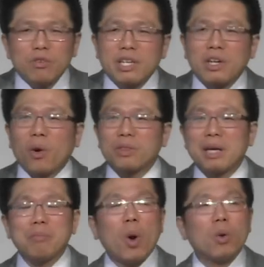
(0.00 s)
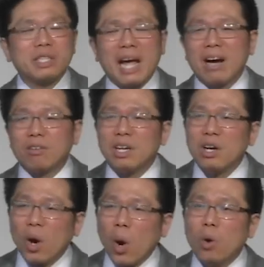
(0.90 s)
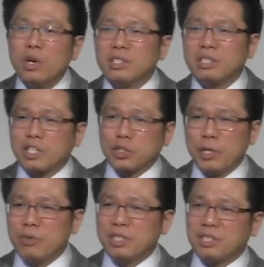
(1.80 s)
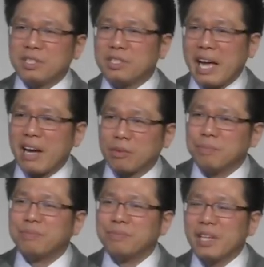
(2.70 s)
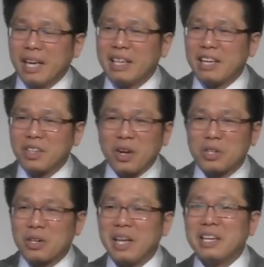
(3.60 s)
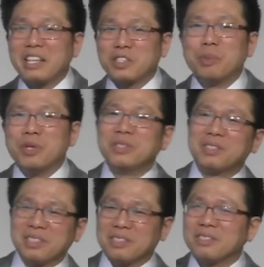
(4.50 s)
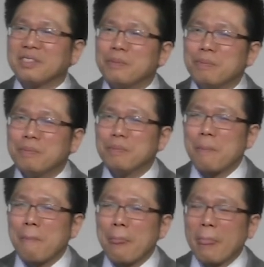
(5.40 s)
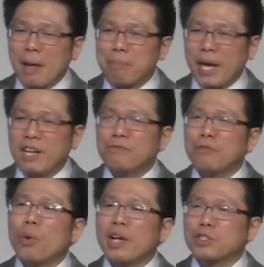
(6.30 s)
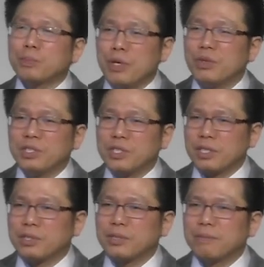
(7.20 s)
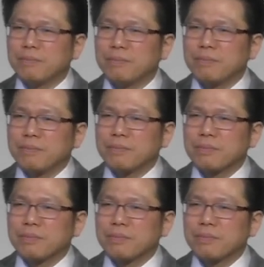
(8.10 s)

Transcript: 候，你为什么要把这些记录下来呢？为什么你要把这些经历记录下来？这些经历呢，都是非常痛苦的。